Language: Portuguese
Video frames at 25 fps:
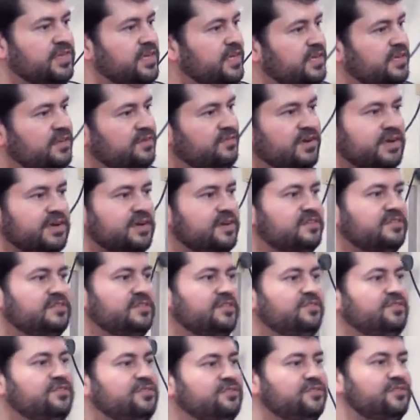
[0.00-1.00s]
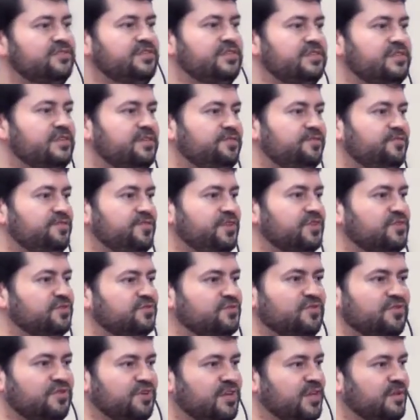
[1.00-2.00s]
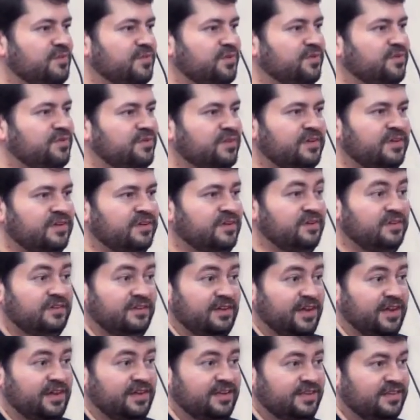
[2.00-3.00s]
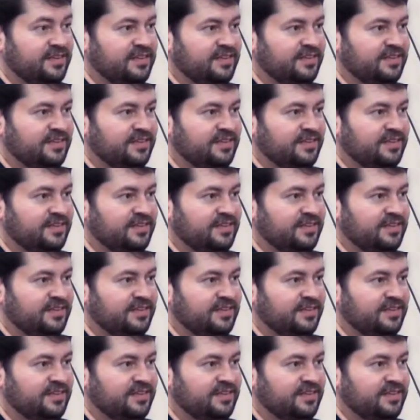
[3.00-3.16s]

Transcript: E aqui não é questão de você ser físico ou químico. Né?